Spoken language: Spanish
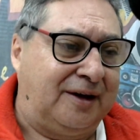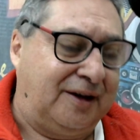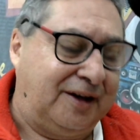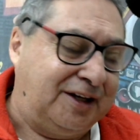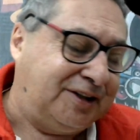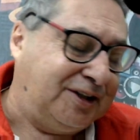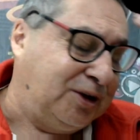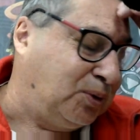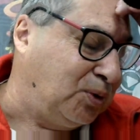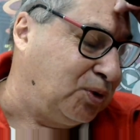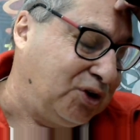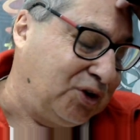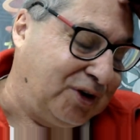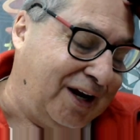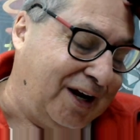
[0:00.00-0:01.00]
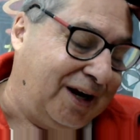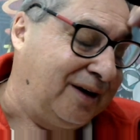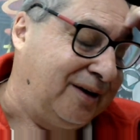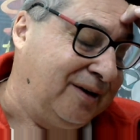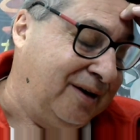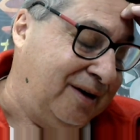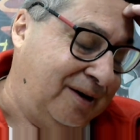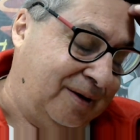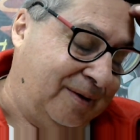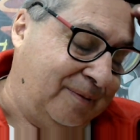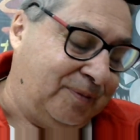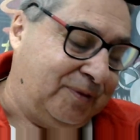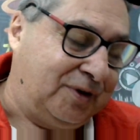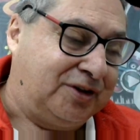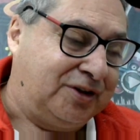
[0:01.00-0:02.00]
institucional,
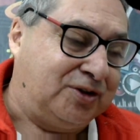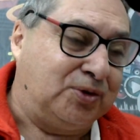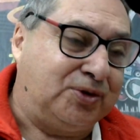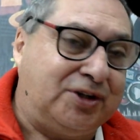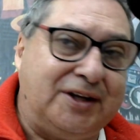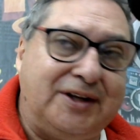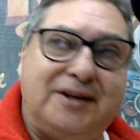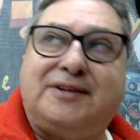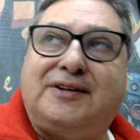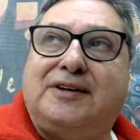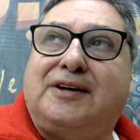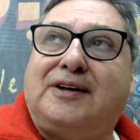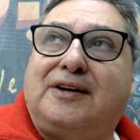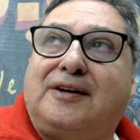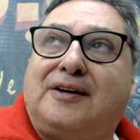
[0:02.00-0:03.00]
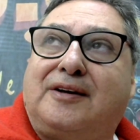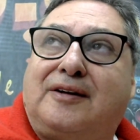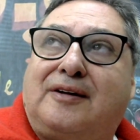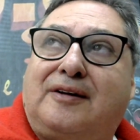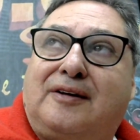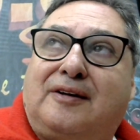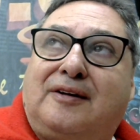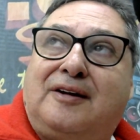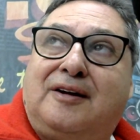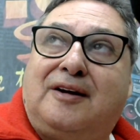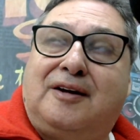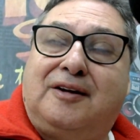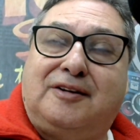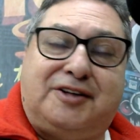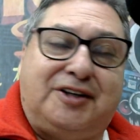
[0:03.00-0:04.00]
si ustedes
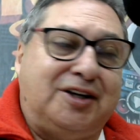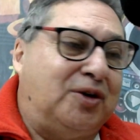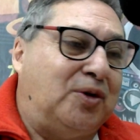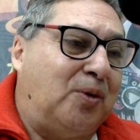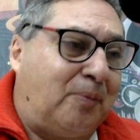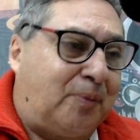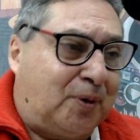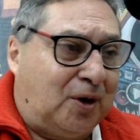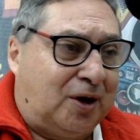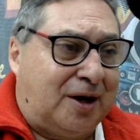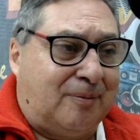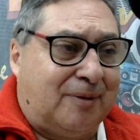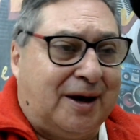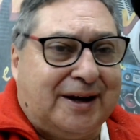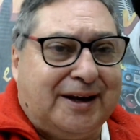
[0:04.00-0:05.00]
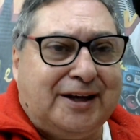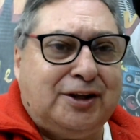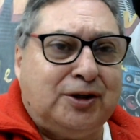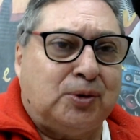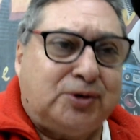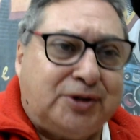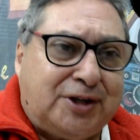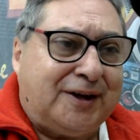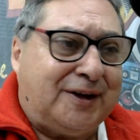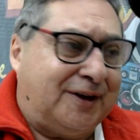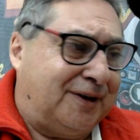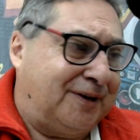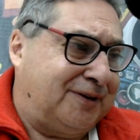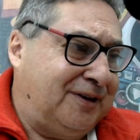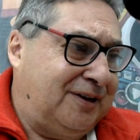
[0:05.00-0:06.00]
tienen un problema, es de
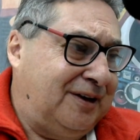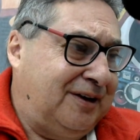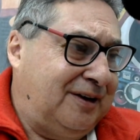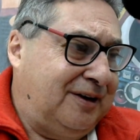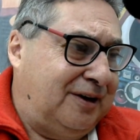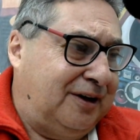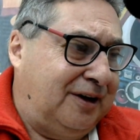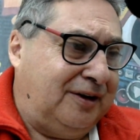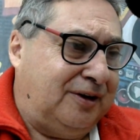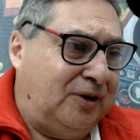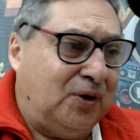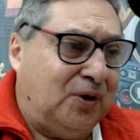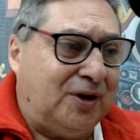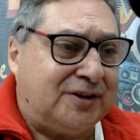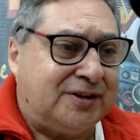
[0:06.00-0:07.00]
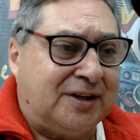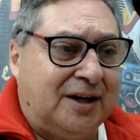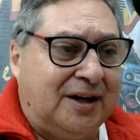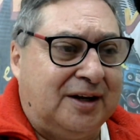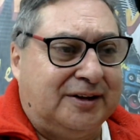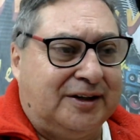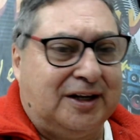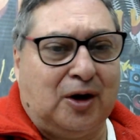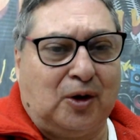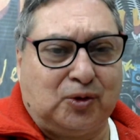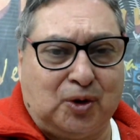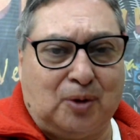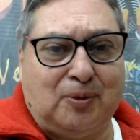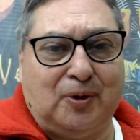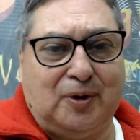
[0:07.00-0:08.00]
ustedes, no es del
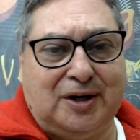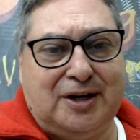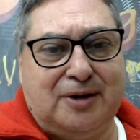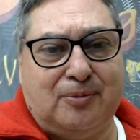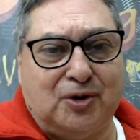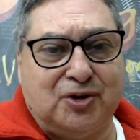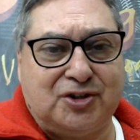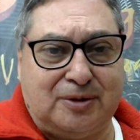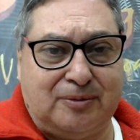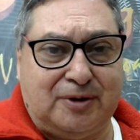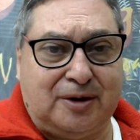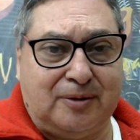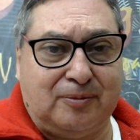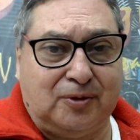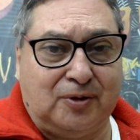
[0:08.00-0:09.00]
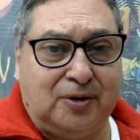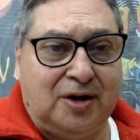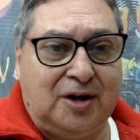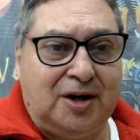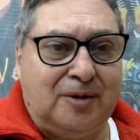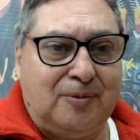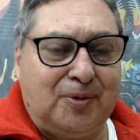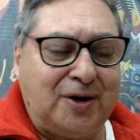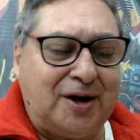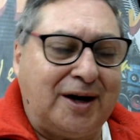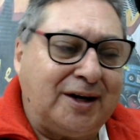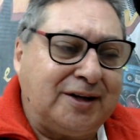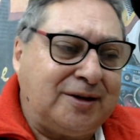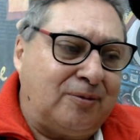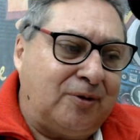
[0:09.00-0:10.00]
automovilismo en sí mismo. Porque
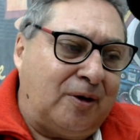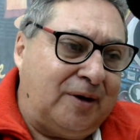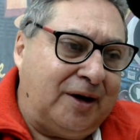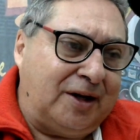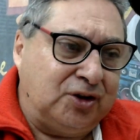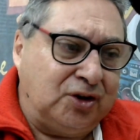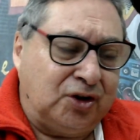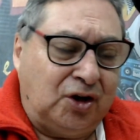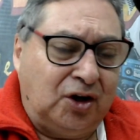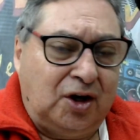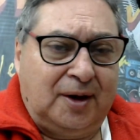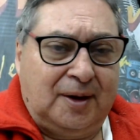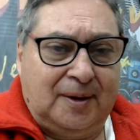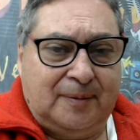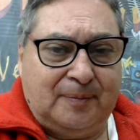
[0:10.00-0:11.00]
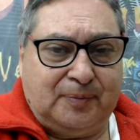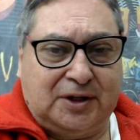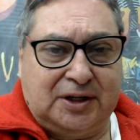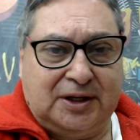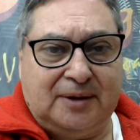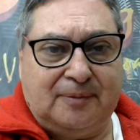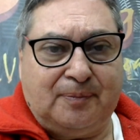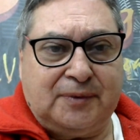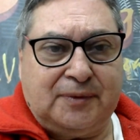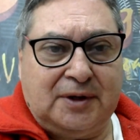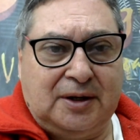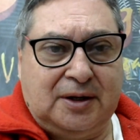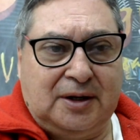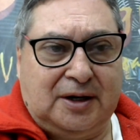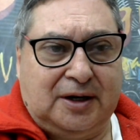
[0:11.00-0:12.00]
acá estamos hablando de
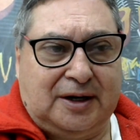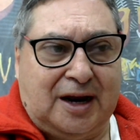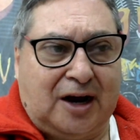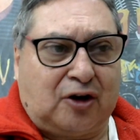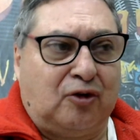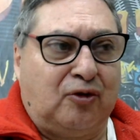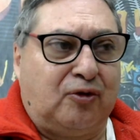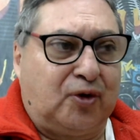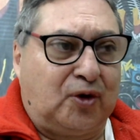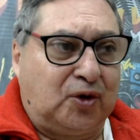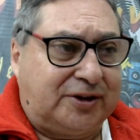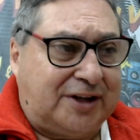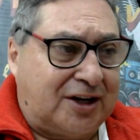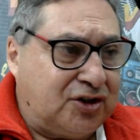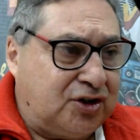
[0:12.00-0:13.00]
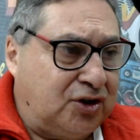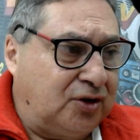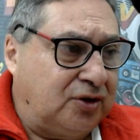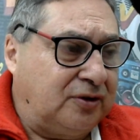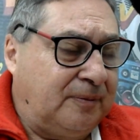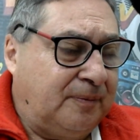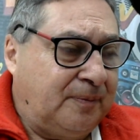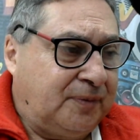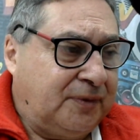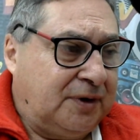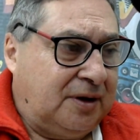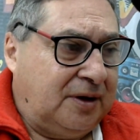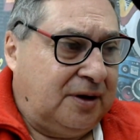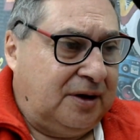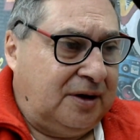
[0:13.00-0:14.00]
la confrontación,
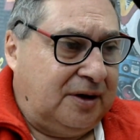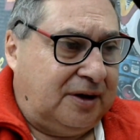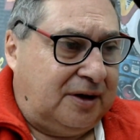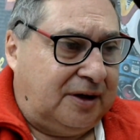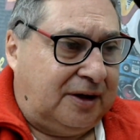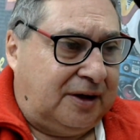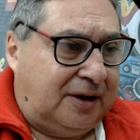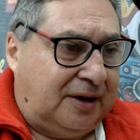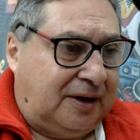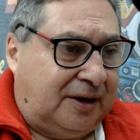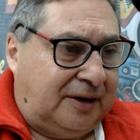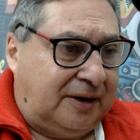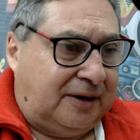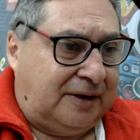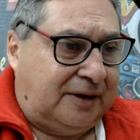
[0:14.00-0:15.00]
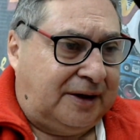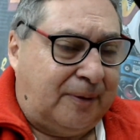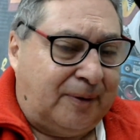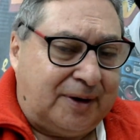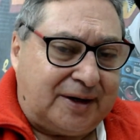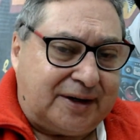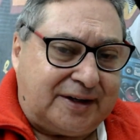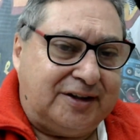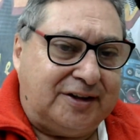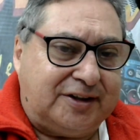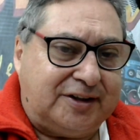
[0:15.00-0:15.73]
eh, de a ver quién